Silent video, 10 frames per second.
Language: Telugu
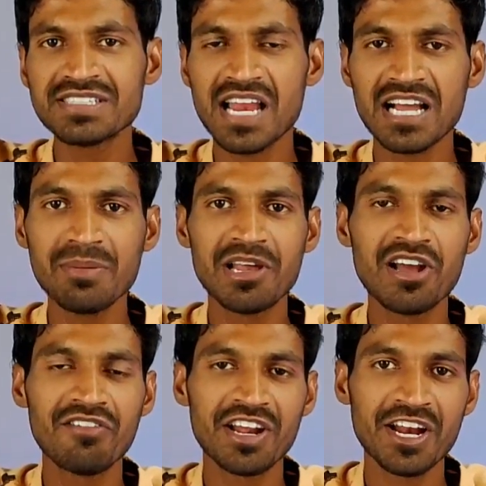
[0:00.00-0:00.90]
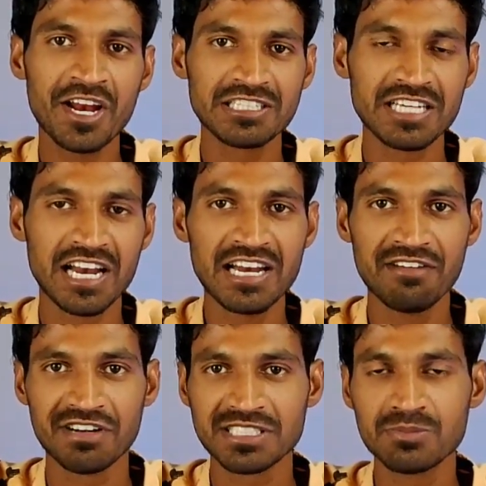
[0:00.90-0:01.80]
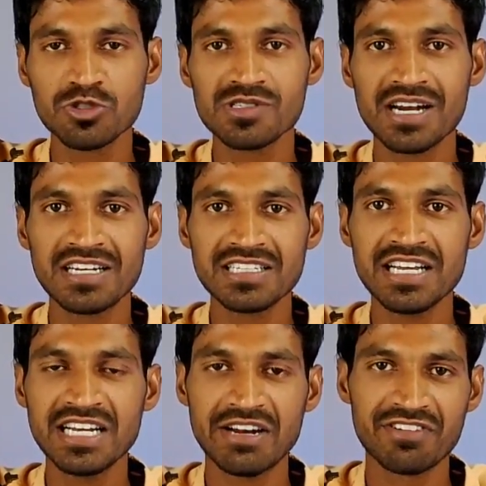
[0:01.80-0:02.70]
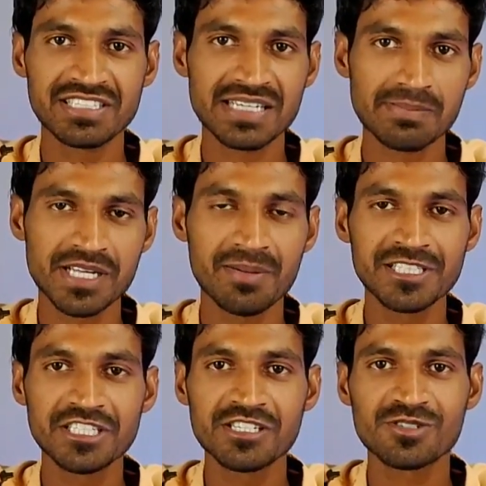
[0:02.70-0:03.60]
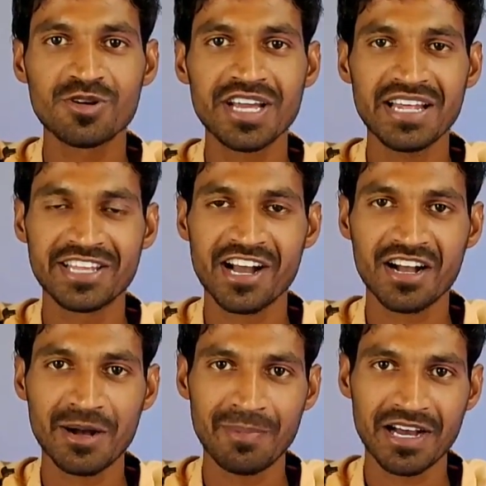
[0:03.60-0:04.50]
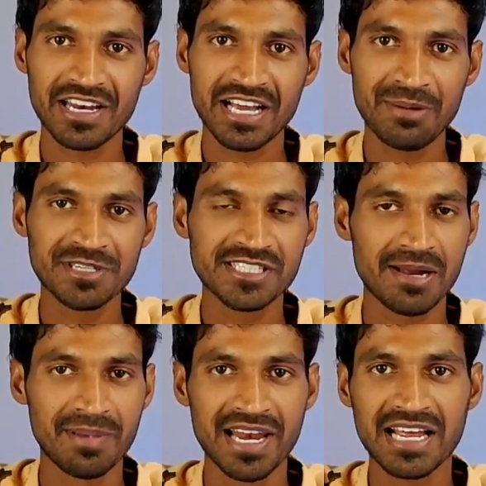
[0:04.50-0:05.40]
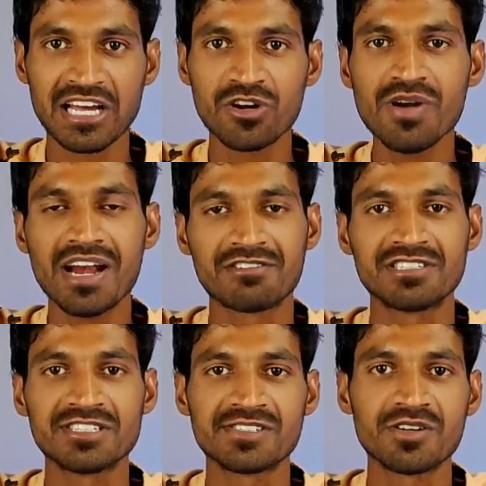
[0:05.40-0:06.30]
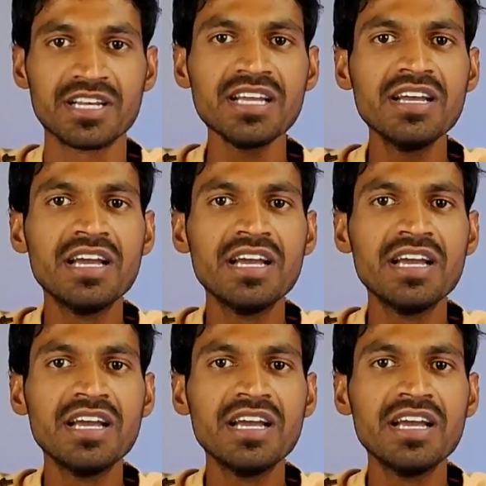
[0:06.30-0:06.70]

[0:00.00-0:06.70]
ఫ్రెండ్స్ అలాగే మీలో ఎవరైనా నా ఛానల్ని ఫస్ట్ చూసినట్టయితే డెఫినెట్గా సబ్స్క్రైబ్ సబ్స్క్రైబ్ అయితే చేసుకోండి అంతేకాక ఆ పక్కనే కనిపిస్తున్న బెల్ ఐకాన్ను యాక్టివేట్ చేసుకోండి